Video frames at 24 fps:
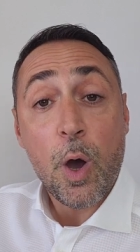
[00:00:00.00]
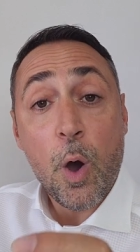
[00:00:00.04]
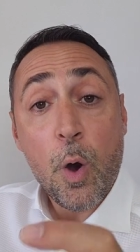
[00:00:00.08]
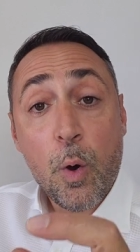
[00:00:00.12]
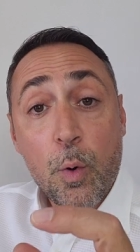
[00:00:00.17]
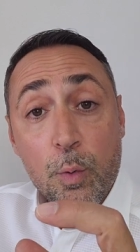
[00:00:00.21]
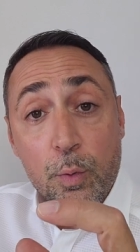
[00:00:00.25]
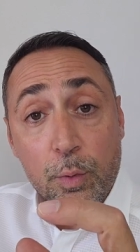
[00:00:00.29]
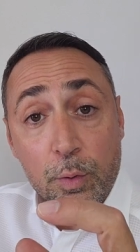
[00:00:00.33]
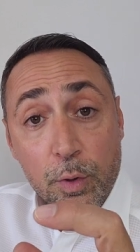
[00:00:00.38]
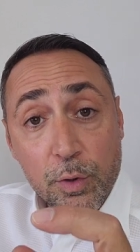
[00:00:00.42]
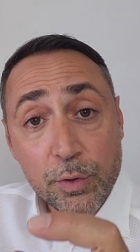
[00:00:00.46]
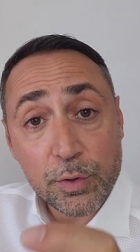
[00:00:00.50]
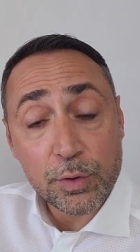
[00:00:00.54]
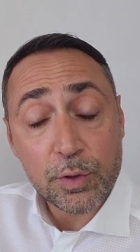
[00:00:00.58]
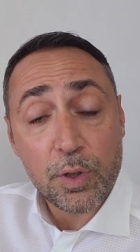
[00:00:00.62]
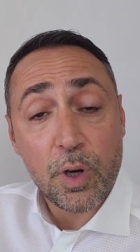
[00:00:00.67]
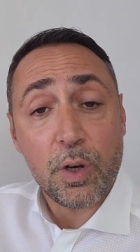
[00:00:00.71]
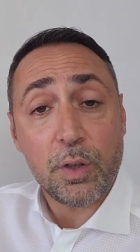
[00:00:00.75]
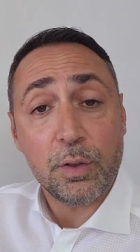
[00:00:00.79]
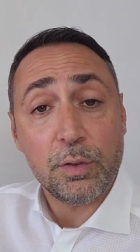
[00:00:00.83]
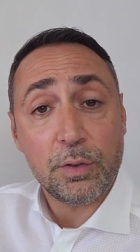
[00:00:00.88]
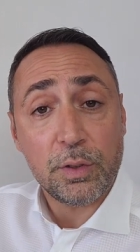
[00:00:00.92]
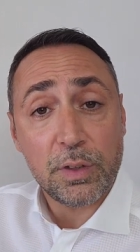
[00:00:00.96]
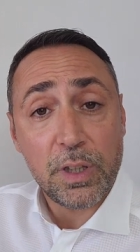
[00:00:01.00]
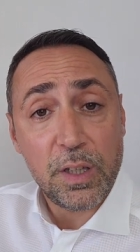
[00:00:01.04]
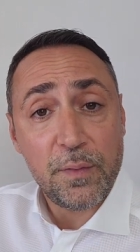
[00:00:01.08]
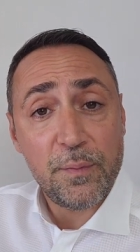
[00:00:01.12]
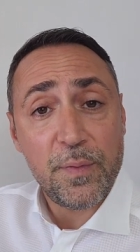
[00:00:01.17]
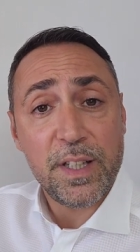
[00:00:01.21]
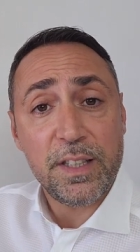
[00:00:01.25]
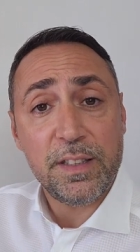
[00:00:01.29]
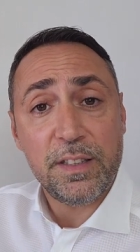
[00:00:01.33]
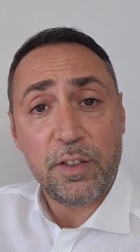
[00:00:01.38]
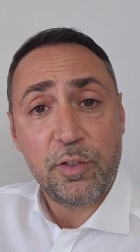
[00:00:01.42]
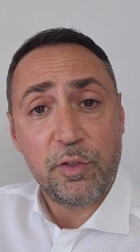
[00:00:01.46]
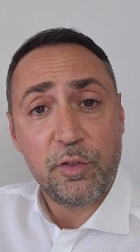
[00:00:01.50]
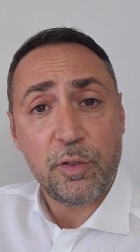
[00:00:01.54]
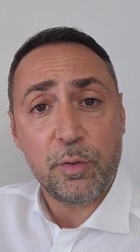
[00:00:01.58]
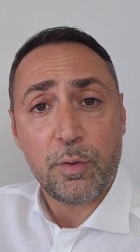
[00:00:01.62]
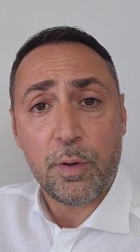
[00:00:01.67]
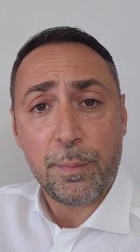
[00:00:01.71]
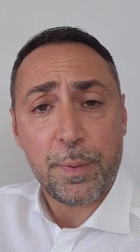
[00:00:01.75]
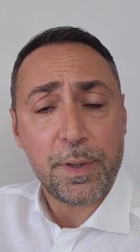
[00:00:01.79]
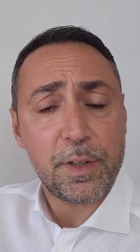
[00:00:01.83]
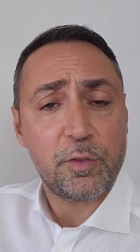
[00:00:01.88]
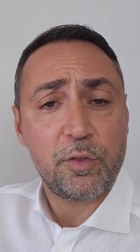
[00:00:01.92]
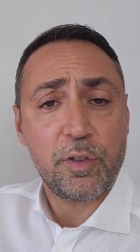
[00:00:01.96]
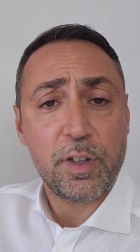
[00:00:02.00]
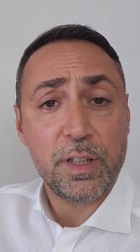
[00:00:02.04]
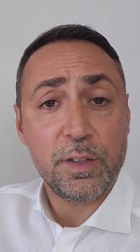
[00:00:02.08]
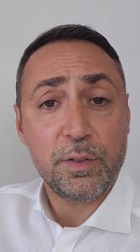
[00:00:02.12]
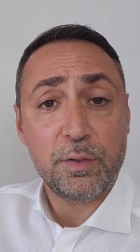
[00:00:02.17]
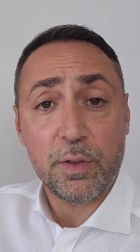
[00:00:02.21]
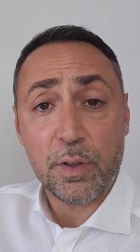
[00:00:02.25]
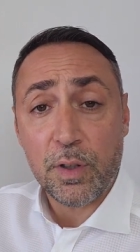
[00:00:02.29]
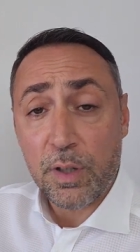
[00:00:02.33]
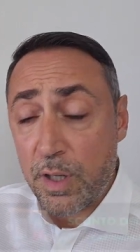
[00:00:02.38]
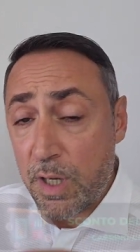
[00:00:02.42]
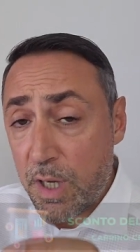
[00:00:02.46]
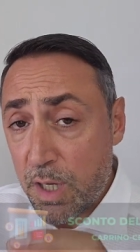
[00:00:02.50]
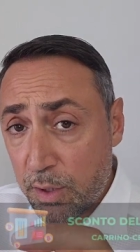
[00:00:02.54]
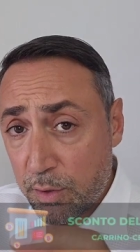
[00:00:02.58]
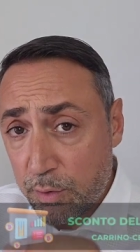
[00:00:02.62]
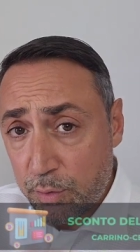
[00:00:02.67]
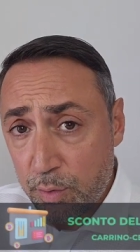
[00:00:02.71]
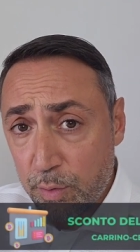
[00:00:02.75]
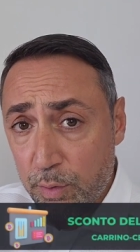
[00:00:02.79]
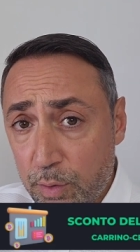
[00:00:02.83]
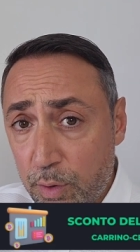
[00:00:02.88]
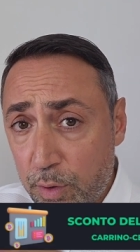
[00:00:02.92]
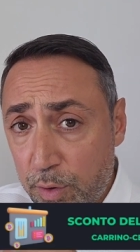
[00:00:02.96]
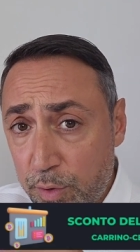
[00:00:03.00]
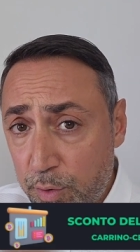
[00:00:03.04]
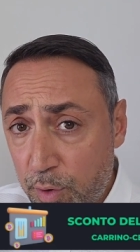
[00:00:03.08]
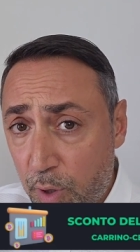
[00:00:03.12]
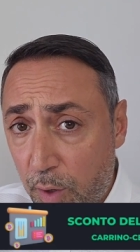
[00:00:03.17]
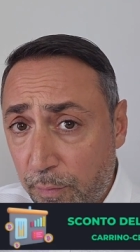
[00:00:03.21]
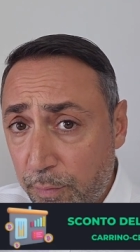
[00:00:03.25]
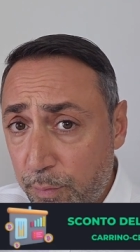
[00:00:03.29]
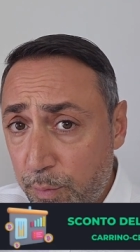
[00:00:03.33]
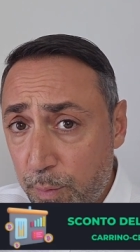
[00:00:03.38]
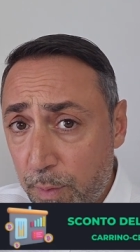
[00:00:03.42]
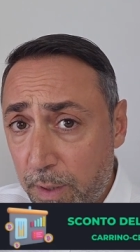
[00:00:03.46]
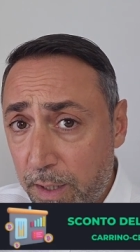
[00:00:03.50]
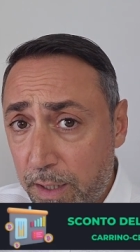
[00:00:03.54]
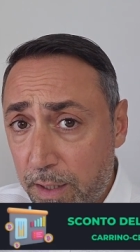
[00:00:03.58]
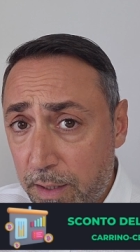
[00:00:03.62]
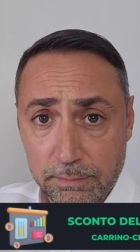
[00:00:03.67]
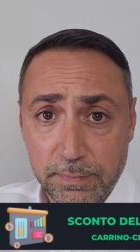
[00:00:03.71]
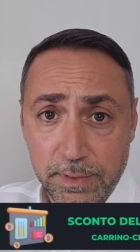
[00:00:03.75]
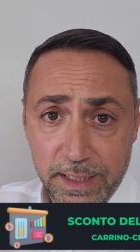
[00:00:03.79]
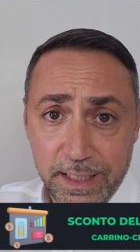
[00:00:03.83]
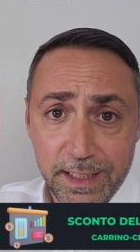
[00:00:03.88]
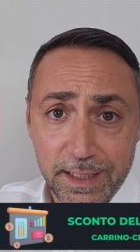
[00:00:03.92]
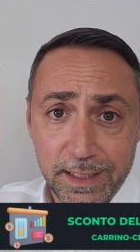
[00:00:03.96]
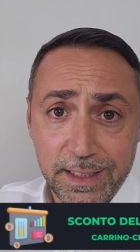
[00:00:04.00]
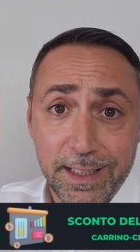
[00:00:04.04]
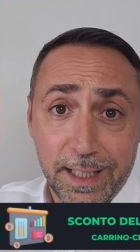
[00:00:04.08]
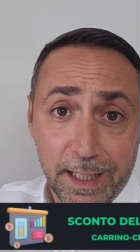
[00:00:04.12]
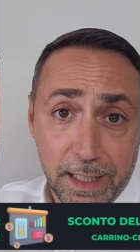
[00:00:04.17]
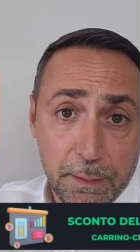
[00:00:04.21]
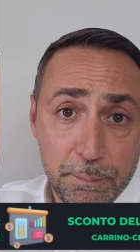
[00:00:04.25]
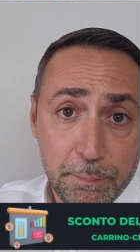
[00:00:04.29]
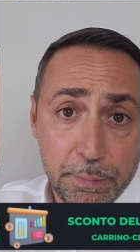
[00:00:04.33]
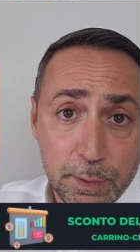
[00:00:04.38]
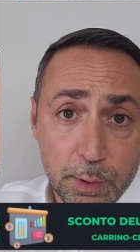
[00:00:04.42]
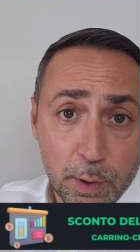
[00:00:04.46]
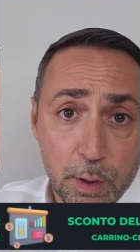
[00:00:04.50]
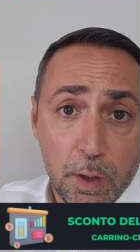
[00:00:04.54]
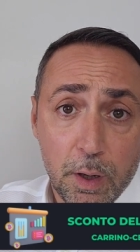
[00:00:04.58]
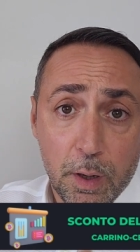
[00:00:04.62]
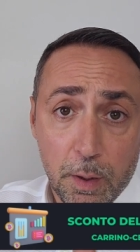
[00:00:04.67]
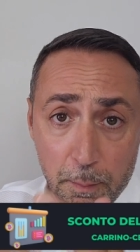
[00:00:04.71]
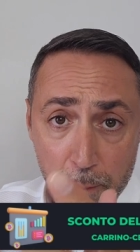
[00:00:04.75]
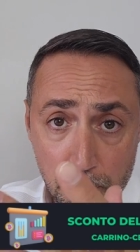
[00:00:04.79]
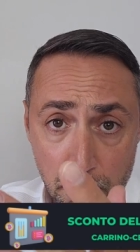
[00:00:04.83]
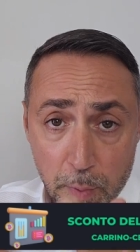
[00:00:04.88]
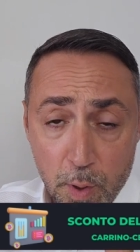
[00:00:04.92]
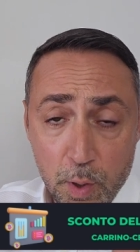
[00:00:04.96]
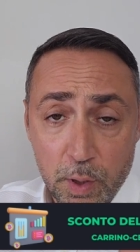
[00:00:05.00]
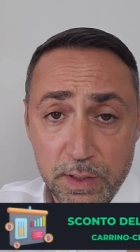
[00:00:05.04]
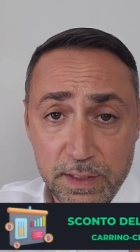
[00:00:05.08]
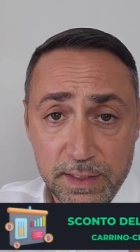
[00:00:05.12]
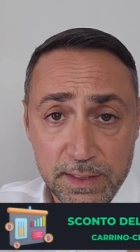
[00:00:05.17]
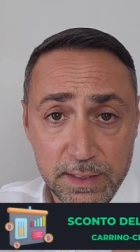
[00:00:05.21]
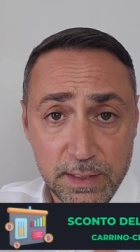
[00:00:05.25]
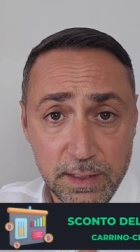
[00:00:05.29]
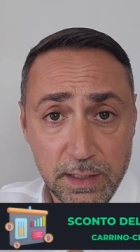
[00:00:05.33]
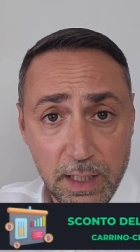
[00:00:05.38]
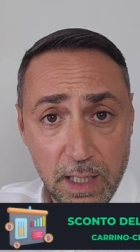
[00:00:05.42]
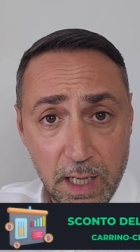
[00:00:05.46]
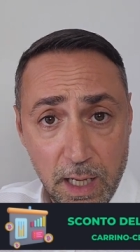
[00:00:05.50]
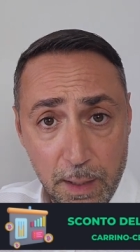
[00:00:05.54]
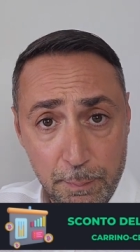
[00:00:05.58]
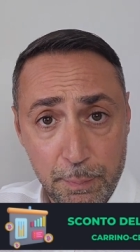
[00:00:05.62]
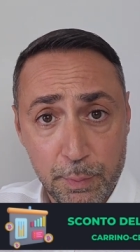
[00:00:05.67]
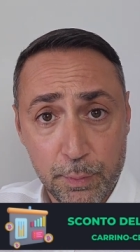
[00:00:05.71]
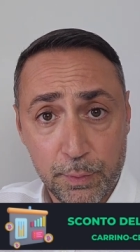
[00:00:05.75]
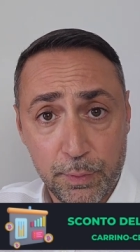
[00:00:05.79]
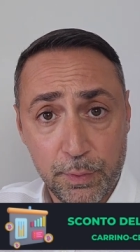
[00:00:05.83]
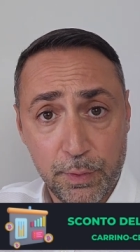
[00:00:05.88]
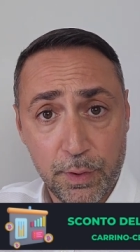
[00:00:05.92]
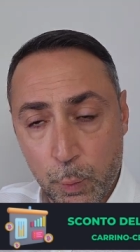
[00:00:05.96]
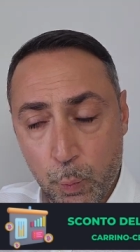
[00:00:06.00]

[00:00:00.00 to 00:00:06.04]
uno sconto del 25% sul software di CryptoBooks, appunto.